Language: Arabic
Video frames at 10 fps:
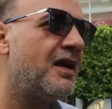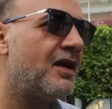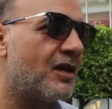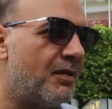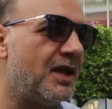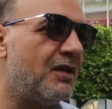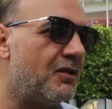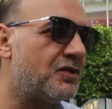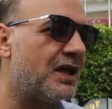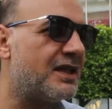اتقابلنا
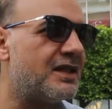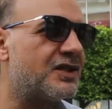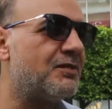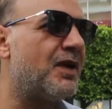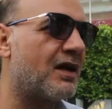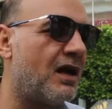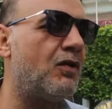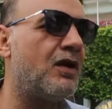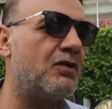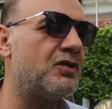وجلسنا شربنا
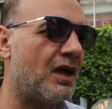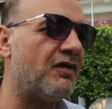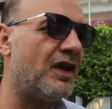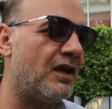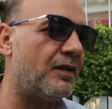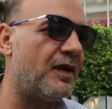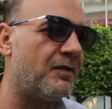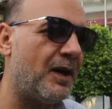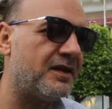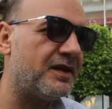القهوه وتعرفنا على
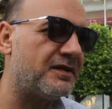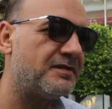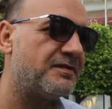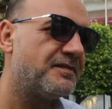بعض يعني